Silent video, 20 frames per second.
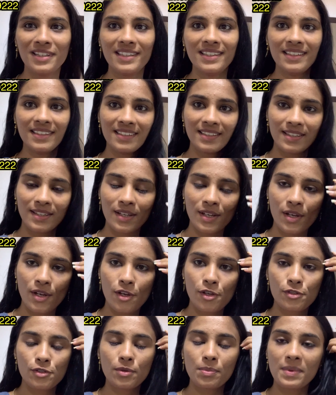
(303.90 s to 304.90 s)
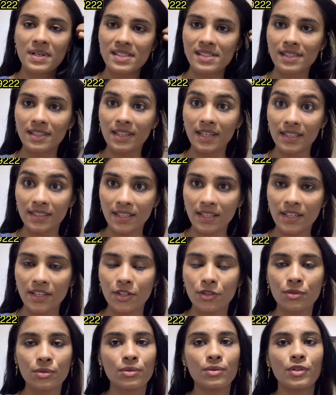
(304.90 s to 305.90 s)
అండి సో ప్రజెంట్ అయితే
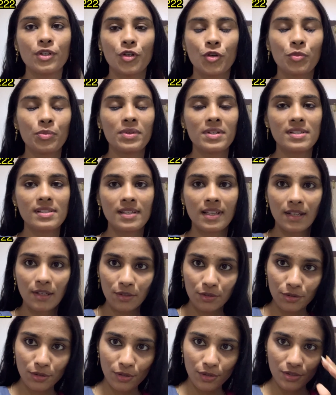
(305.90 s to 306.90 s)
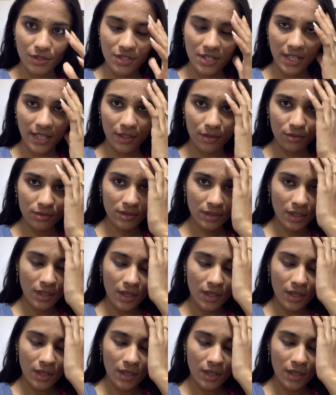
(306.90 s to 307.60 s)
నేను క్యూబిఎస్ సలూన్కి వచ్చాను